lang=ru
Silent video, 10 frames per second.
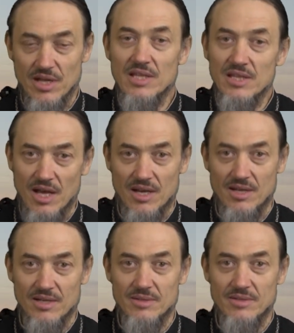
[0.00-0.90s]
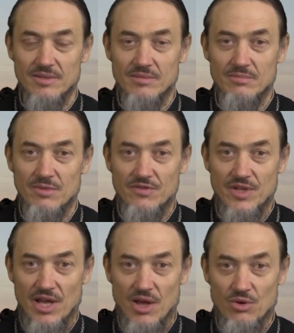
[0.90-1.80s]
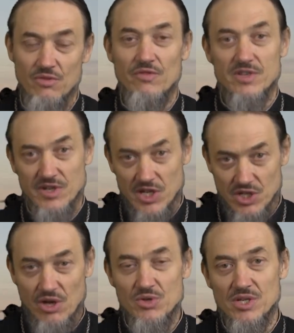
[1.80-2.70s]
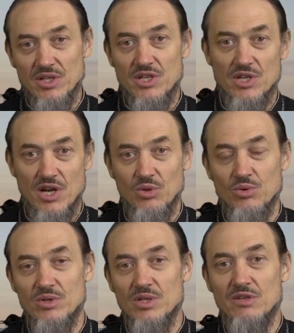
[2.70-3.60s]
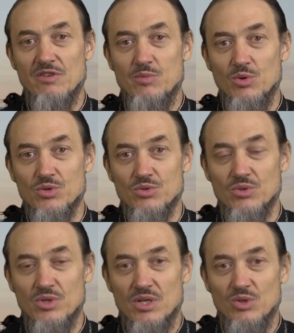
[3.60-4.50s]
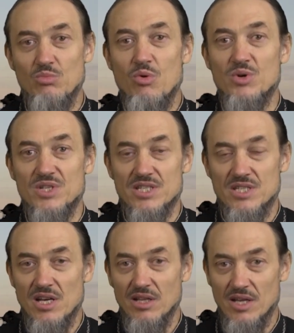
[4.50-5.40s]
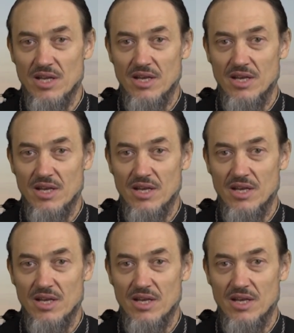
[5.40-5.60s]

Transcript: Однако, повторяю, возвращаюсь к началу, к вопросу. Но Бог же знал,